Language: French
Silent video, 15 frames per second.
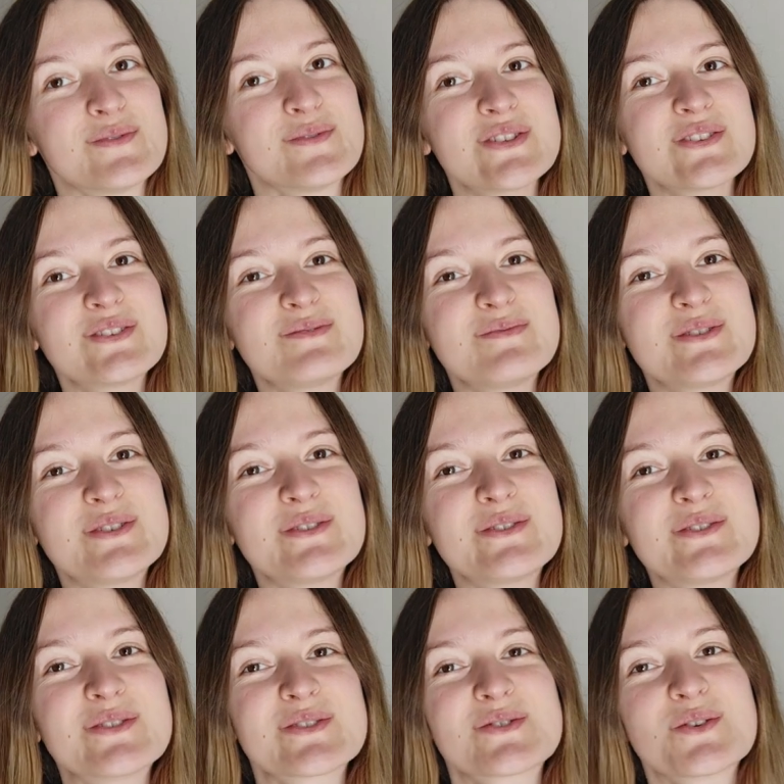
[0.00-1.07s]
Bonjour tout le
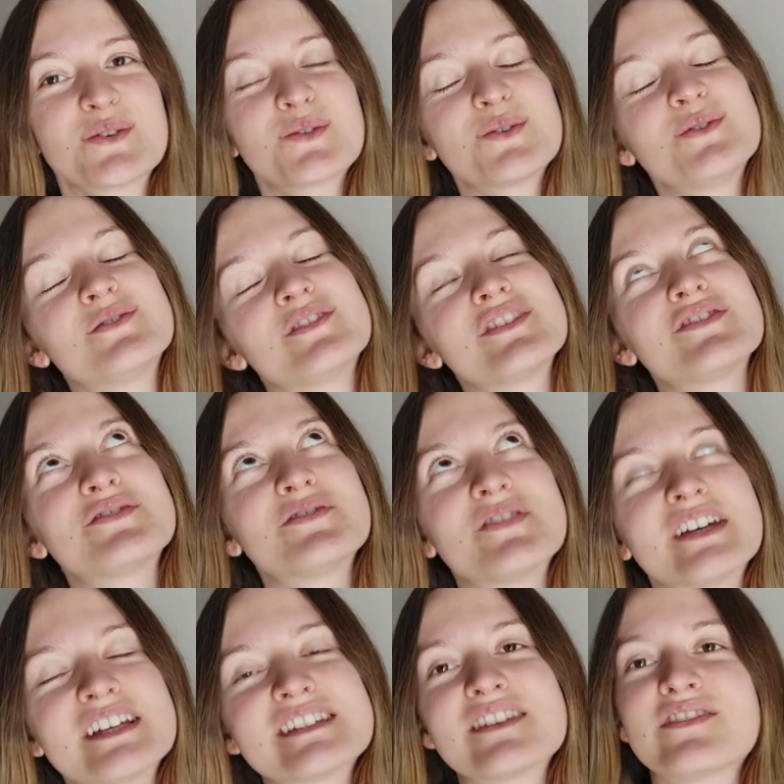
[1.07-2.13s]
monde, on se retrouve
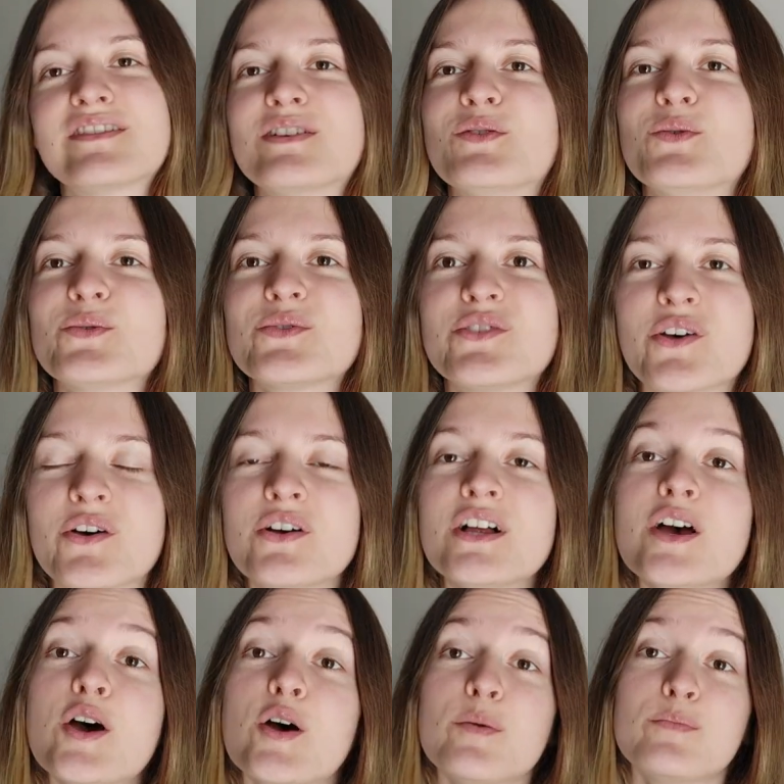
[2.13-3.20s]
enfin, ça fait longtemps,
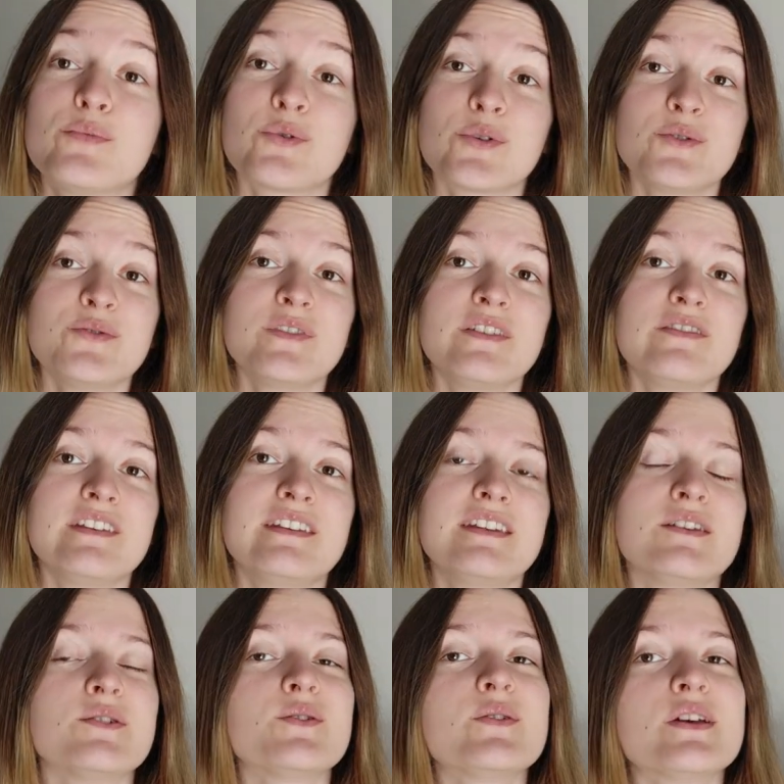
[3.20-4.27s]
pour une nouvelle
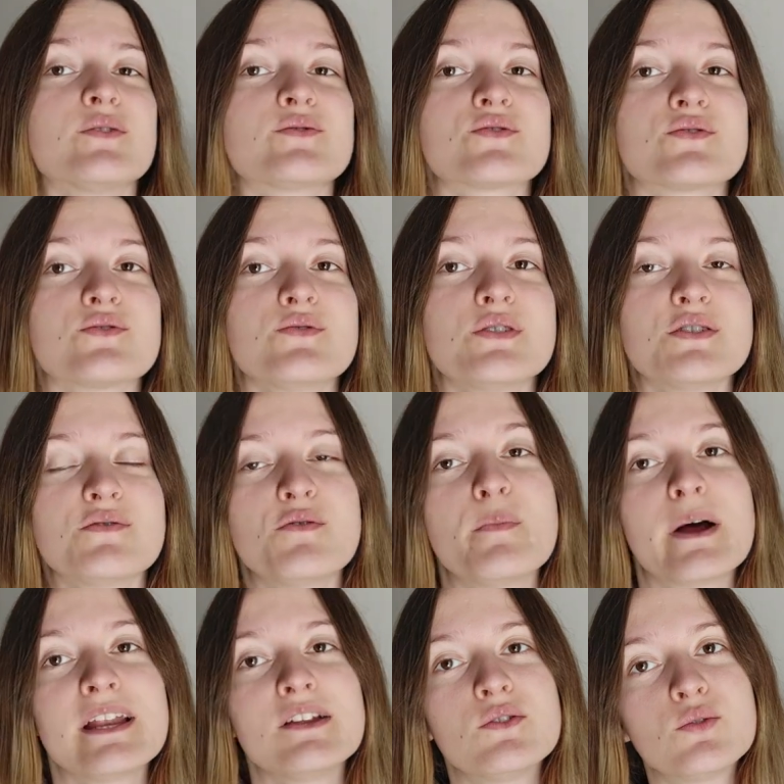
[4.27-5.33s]
vidéo et aujourd'hui je vais vous
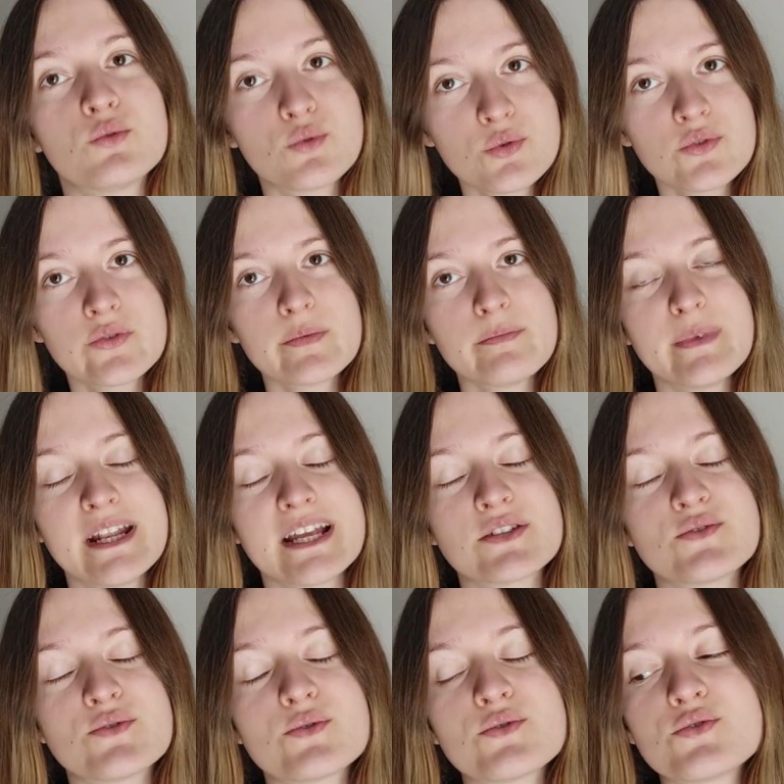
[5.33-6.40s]
parler de toutes mes
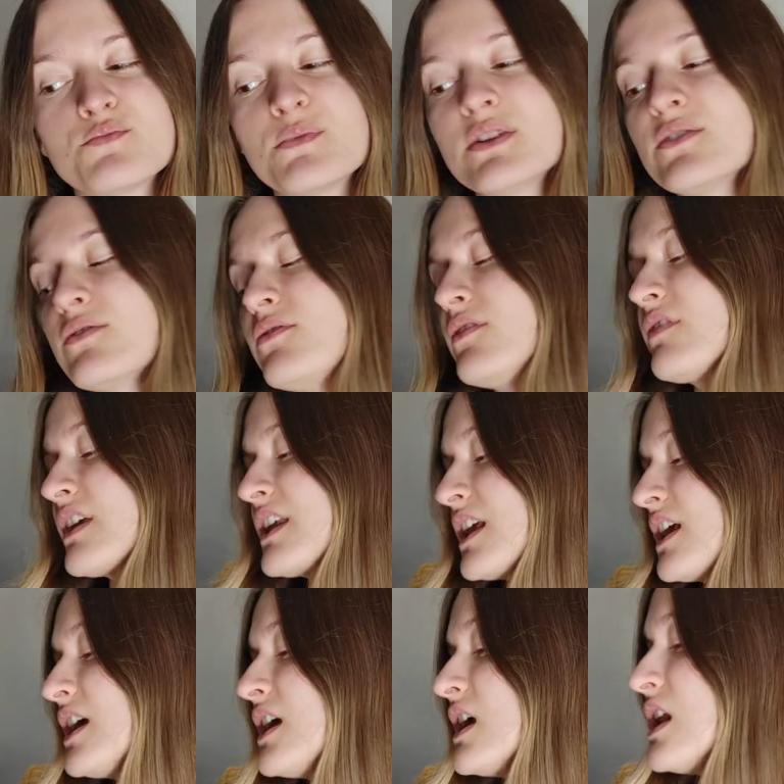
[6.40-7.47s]
lectures du mois de
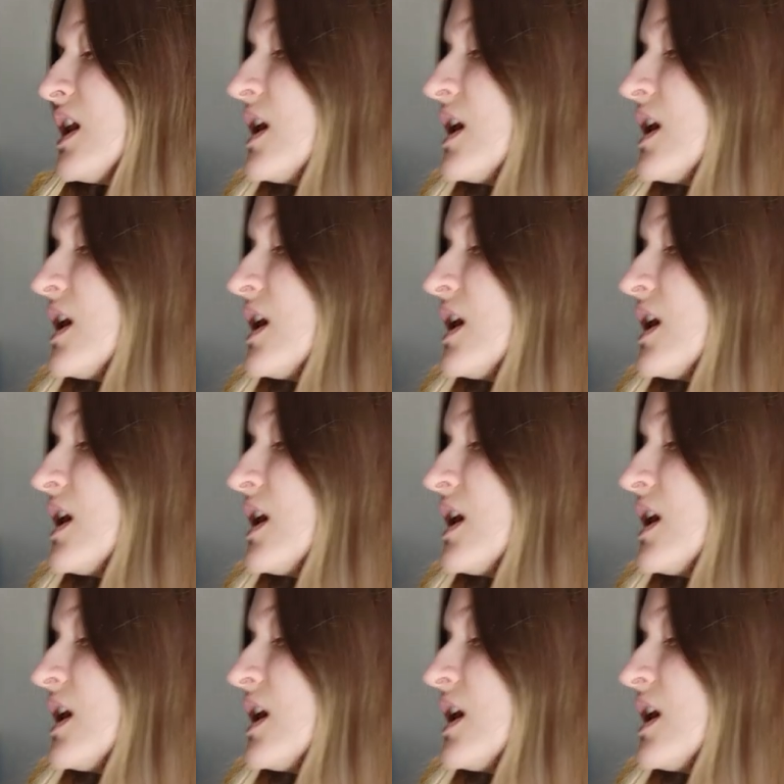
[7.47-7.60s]
février.